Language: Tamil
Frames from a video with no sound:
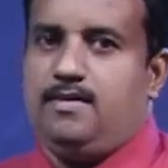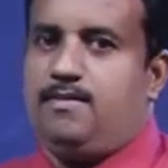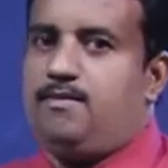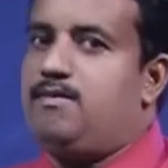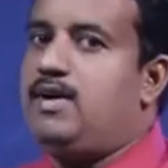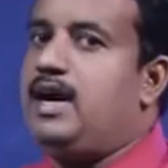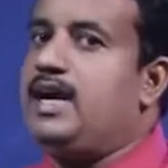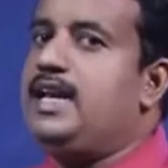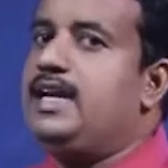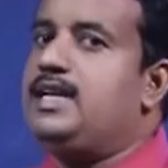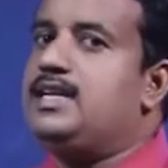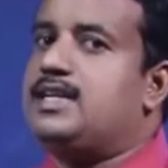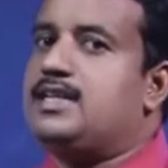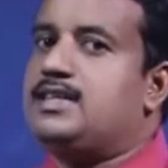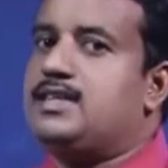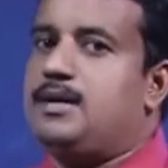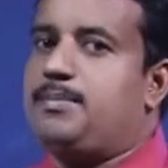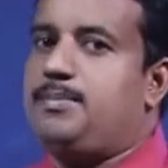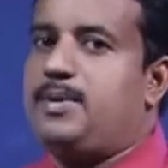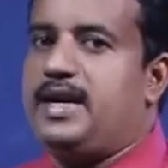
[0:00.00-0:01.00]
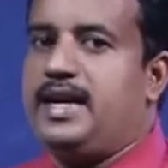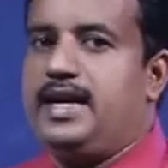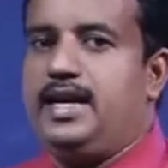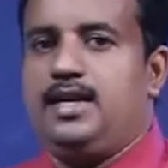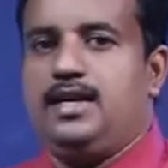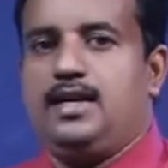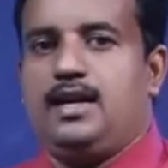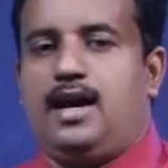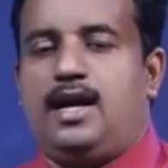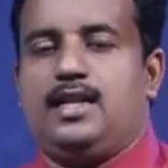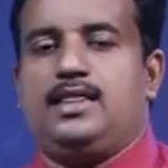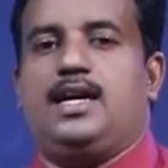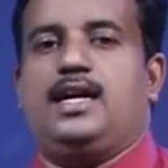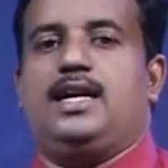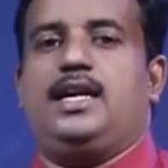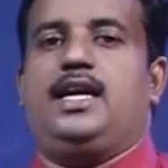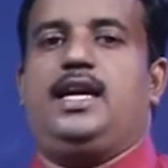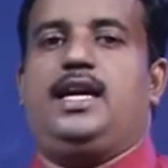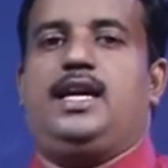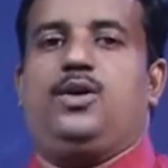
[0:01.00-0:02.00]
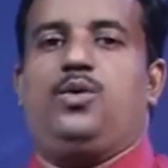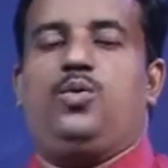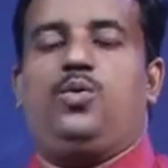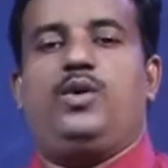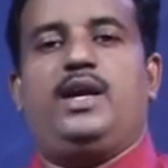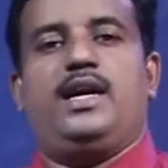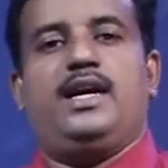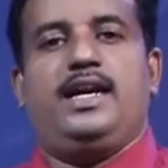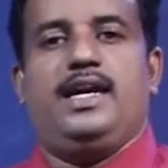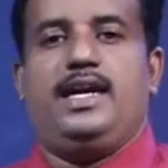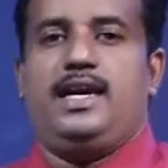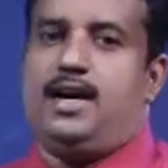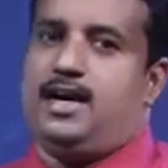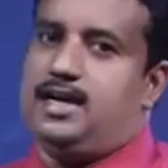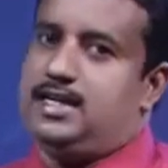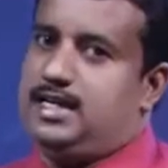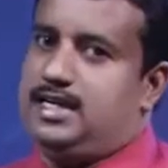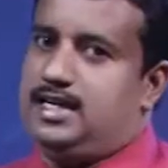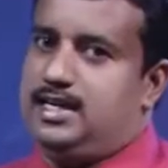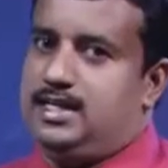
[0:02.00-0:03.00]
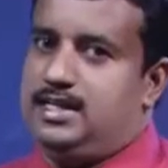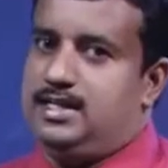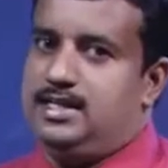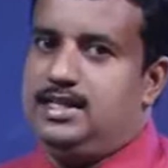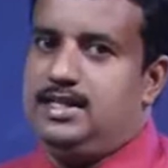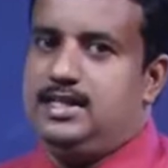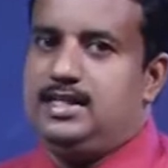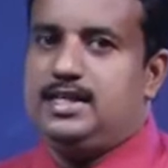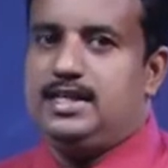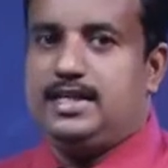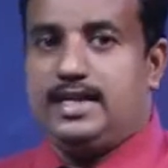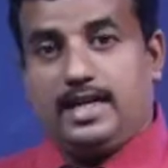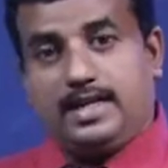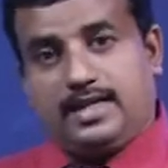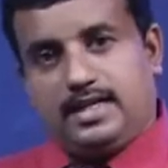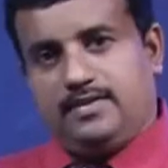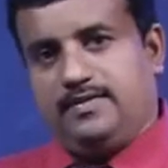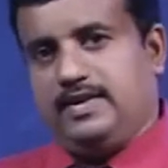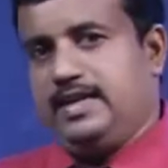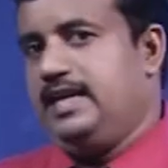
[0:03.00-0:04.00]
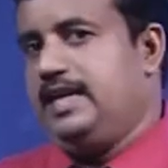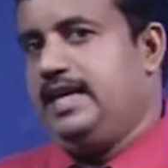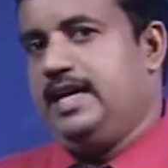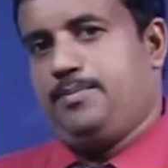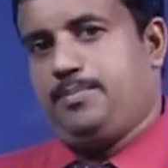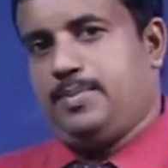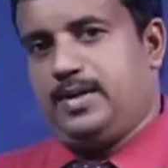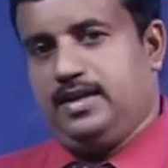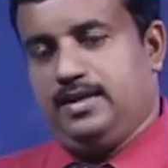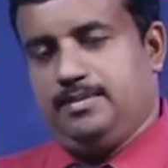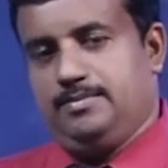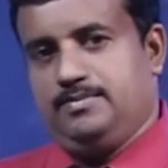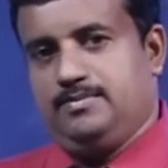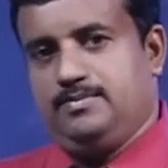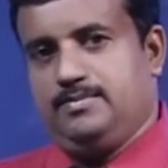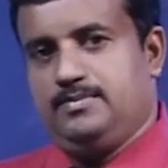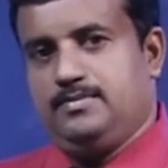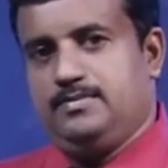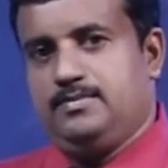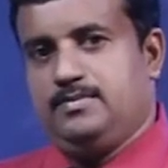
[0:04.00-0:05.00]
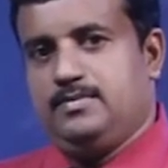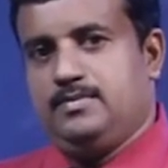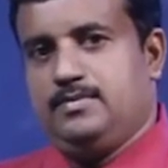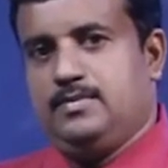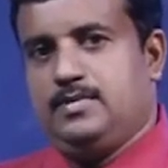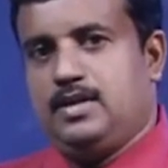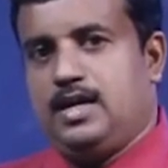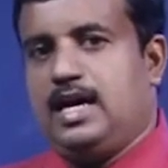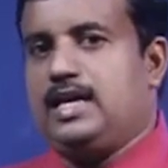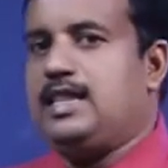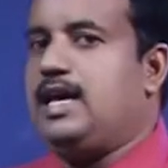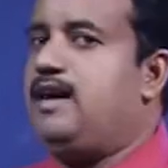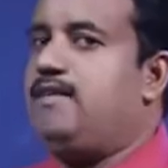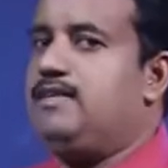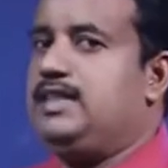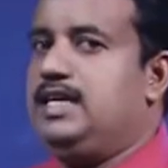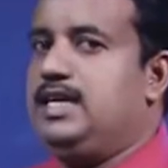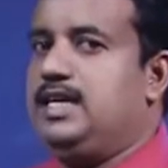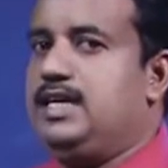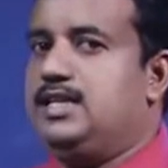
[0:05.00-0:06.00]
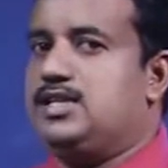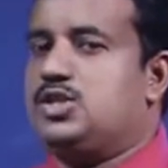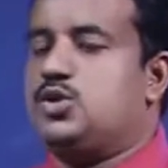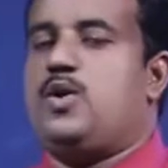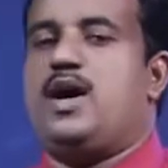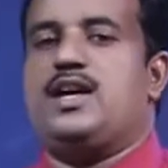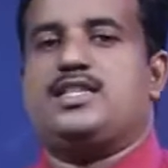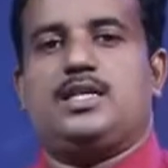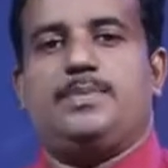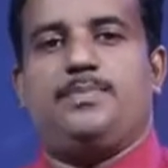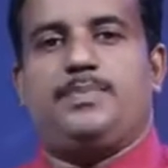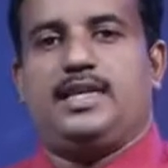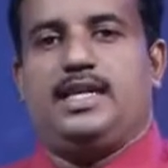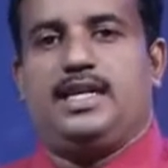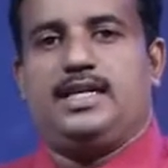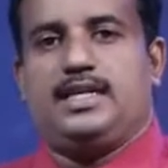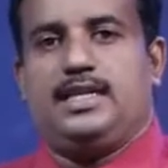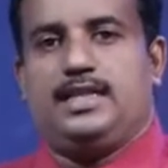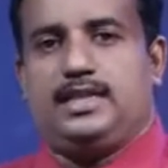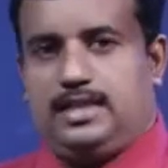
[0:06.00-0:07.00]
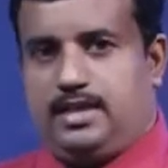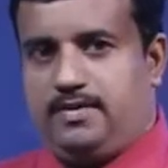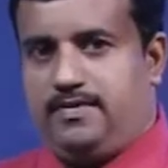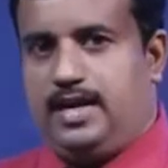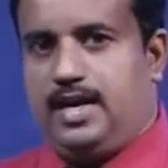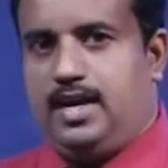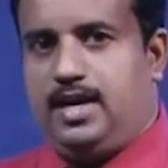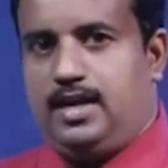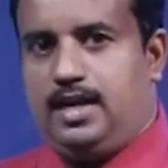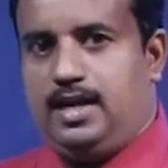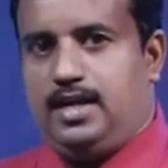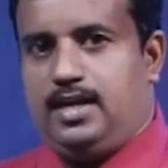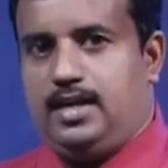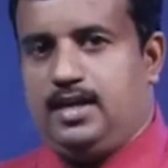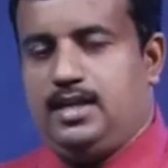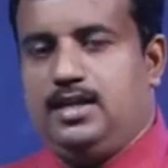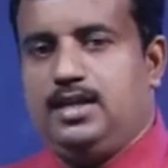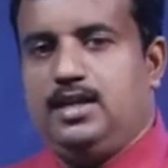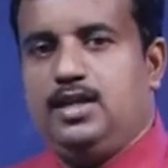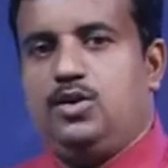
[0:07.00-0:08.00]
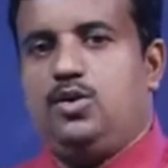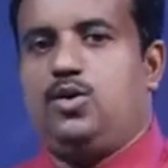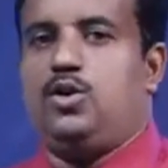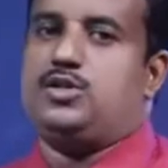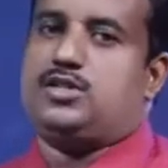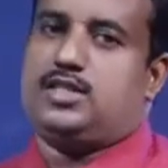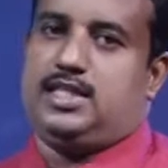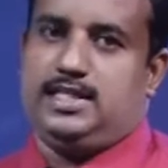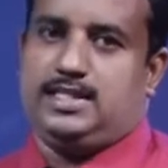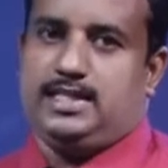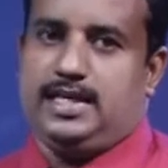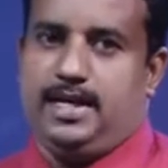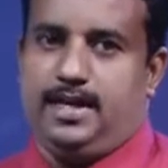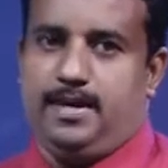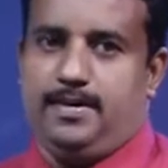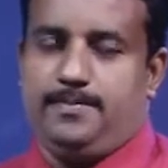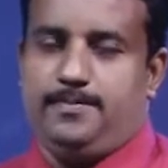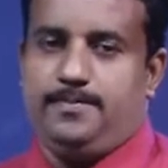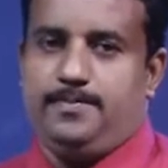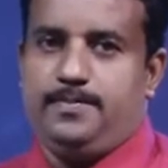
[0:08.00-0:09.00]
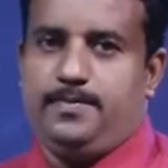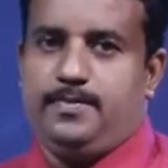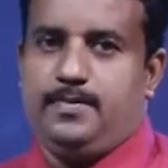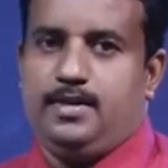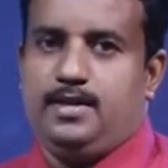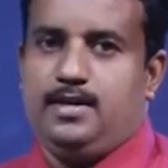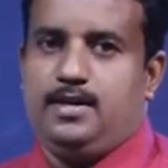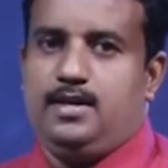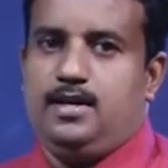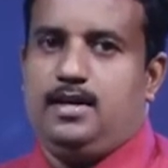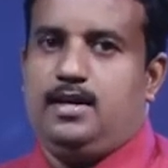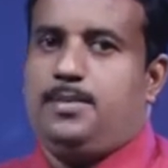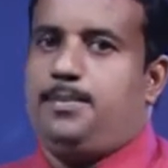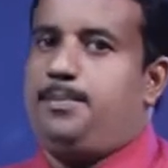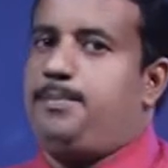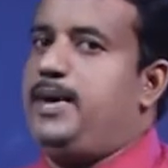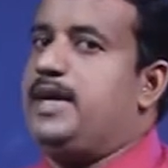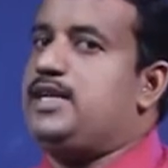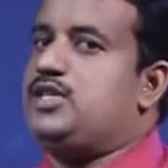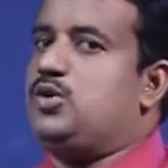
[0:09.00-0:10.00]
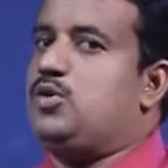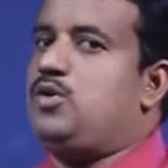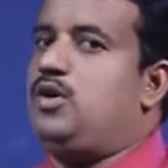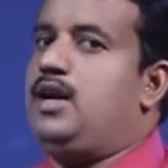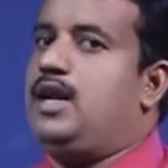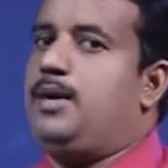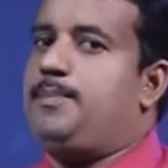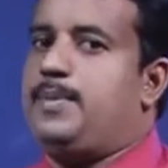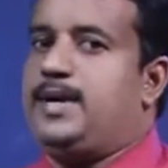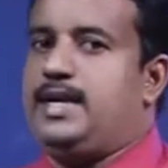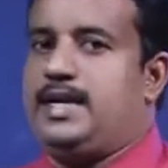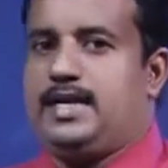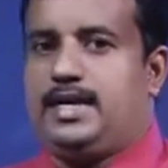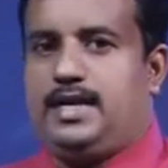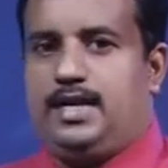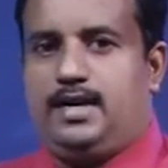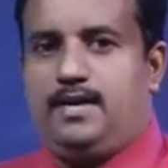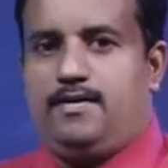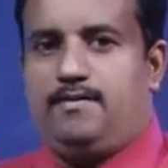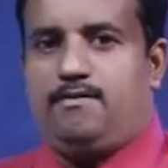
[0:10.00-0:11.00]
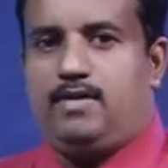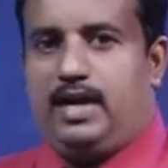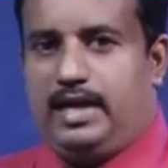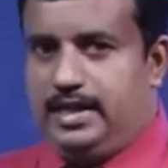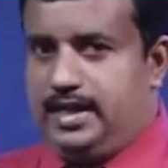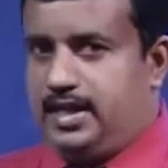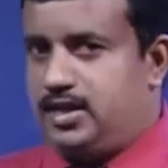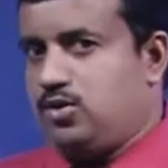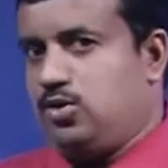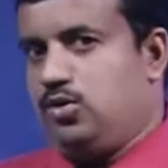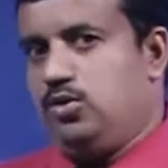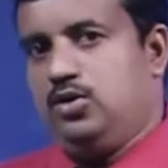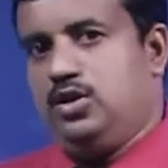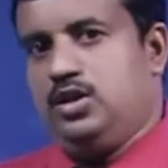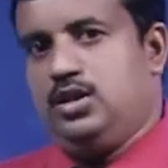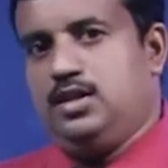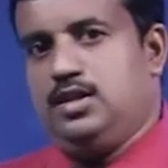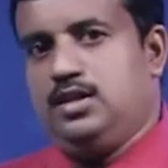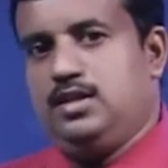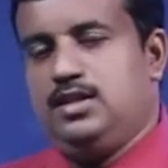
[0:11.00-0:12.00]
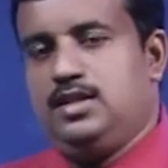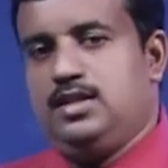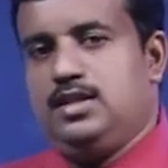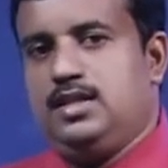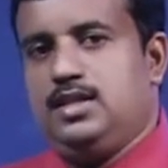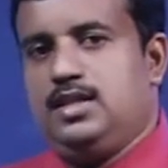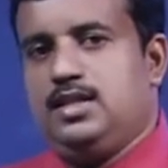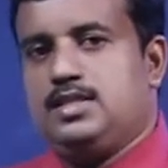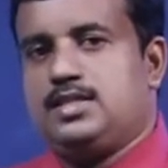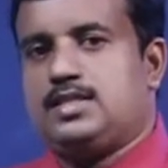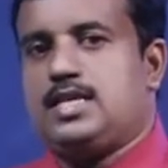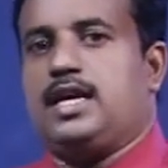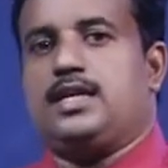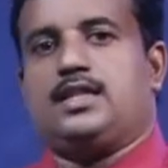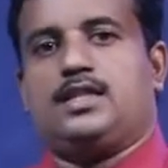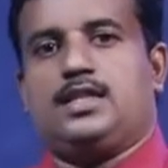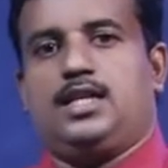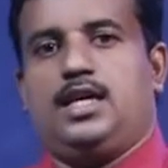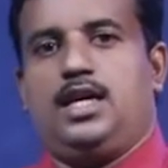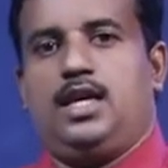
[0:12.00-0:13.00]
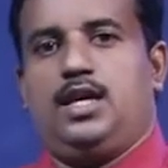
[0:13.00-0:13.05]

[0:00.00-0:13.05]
வழி நிறுத்தப்படின் அந்த அங்கி உடனடியாக இறக்க வேண்டி ஏற்படும் அதாவது சுவாசிப்பதற்கு தேவையான ஆக்சிஜன் பெற்றுக்கொள்ளப்பட்ட வழியை கொண்டு சக்தி